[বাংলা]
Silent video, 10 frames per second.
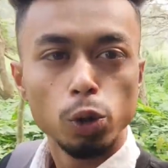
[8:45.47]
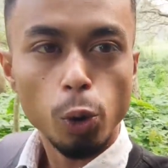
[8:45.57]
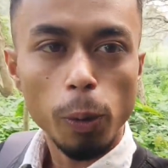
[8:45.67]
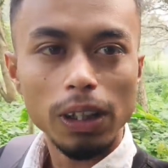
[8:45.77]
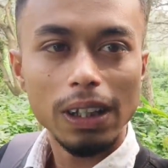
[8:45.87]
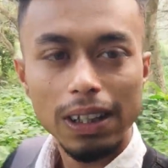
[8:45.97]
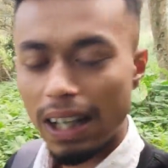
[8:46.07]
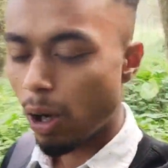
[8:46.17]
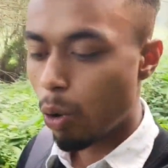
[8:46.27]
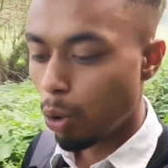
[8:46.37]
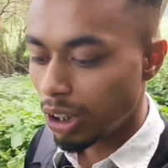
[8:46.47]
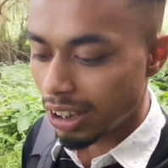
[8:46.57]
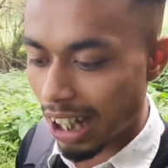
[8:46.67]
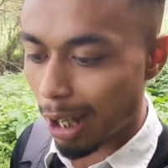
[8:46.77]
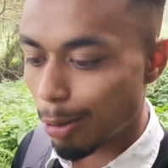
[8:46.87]
তোমাদেরকে হরিণ
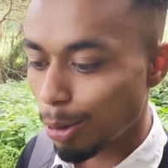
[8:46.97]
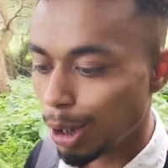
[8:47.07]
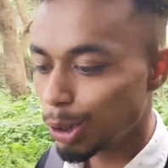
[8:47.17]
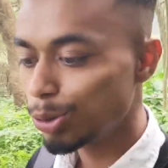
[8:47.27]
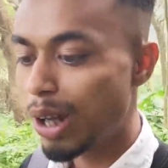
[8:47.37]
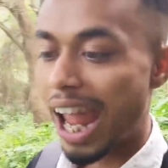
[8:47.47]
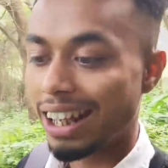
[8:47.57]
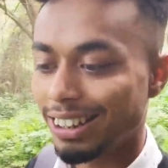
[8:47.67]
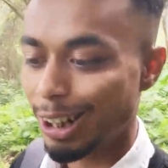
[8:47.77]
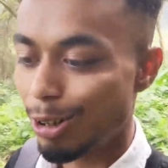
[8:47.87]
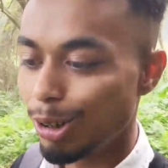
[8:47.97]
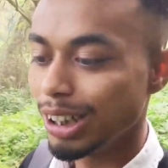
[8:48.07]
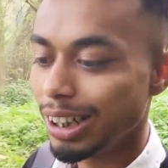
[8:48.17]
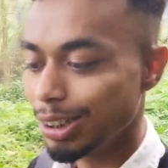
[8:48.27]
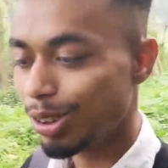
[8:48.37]
দেখাবো বলে শুধু একটা
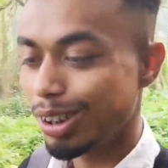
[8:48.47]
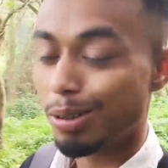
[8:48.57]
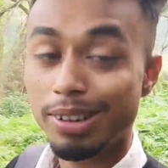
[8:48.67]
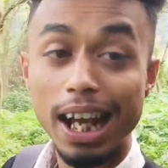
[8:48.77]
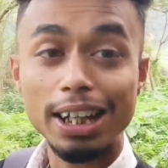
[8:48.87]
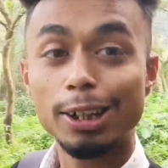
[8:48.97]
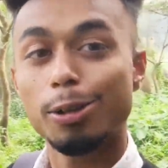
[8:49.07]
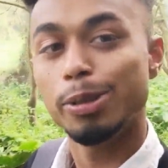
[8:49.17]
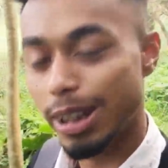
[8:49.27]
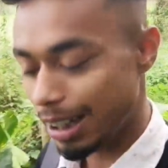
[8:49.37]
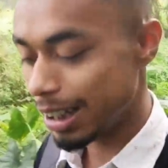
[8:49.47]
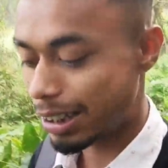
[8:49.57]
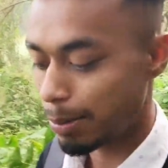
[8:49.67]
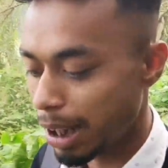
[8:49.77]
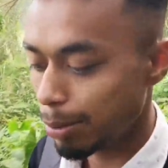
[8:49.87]
হরিণের জন্য চার কিলোমিটার হেঁটে
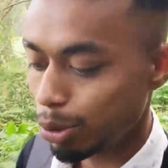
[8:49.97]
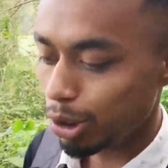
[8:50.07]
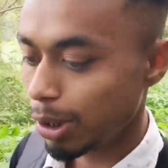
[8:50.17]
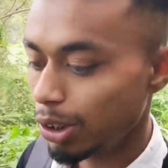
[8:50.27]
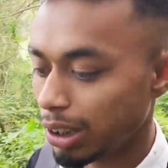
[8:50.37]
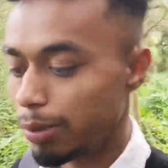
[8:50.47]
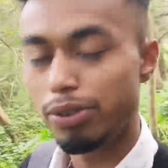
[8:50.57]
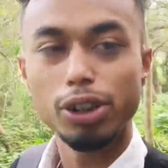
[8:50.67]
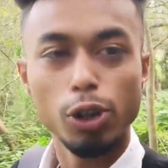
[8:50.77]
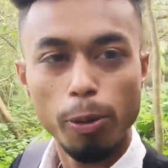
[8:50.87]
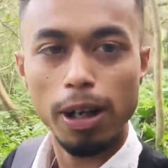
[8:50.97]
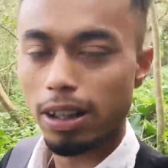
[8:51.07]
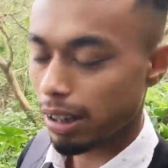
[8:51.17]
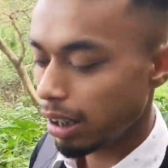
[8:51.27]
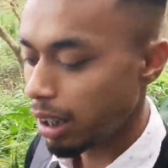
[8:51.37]
আসলাম তাহলে বুঝতে পারছো একটা ভিডিও
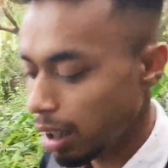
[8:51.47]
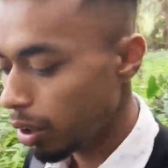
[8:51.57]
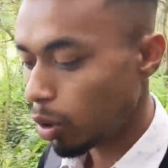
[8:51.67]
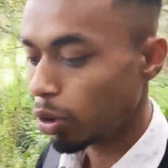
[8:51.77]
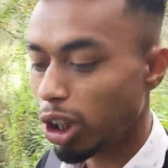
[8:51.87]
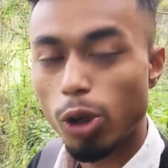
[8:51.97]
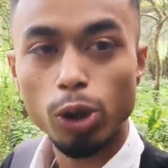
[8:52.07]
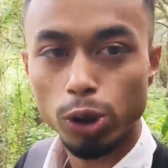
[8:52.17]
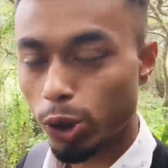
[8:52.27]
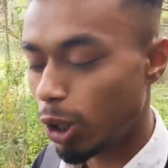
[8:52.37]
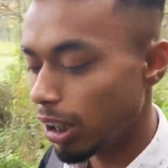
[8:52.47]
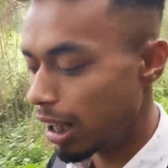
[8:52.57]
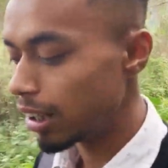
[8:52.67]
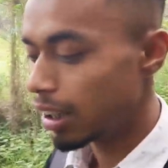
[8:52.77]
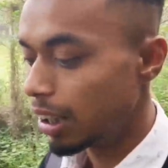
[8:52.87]
বানাতে কতটা কষ্ট হয়
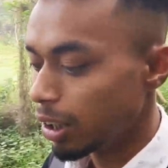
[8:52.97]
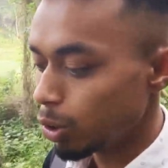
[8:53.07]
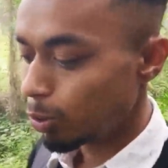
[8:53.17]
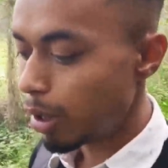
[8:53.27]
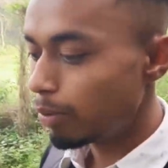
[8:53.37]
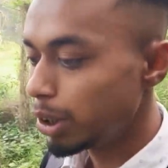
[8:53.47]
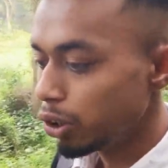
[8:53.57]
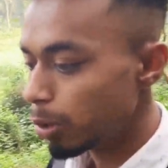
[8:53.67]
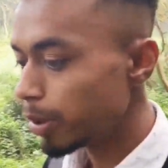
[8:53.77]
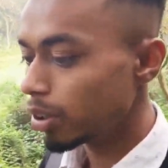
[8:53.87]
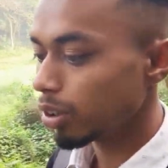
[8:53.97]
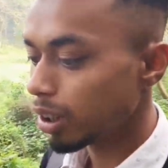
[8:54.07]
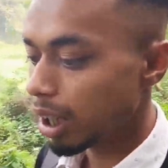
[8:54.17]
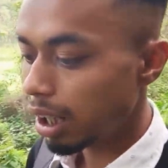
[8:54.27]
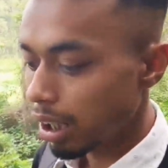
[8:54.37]
আর তোমরা ভিডিওয় মেন
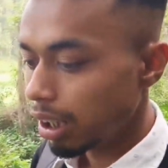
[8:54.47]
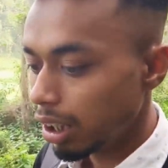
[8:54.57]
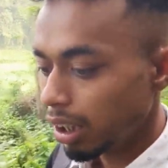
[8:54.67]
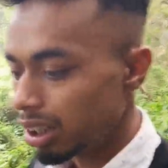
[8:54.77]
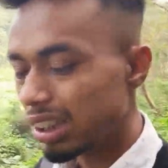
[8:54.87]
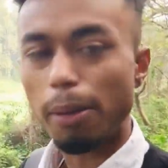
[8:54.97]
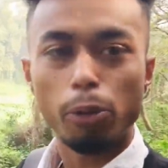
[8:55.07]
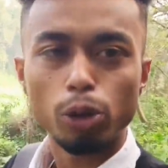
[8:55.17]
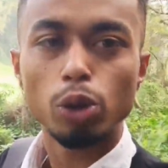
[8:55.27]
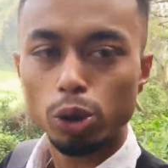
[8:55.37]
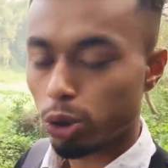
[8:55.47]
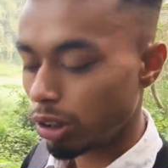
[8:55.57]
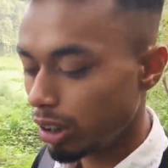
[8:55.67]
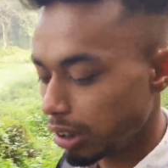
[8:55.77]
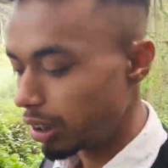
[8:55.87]
কথা সাপোর্ট করছো না
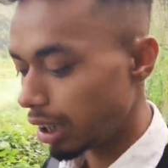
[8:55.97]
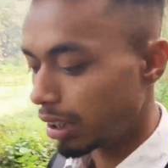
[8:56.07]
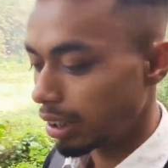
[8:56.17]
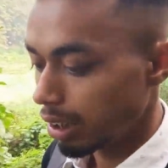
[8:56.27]
ঠিকঠাক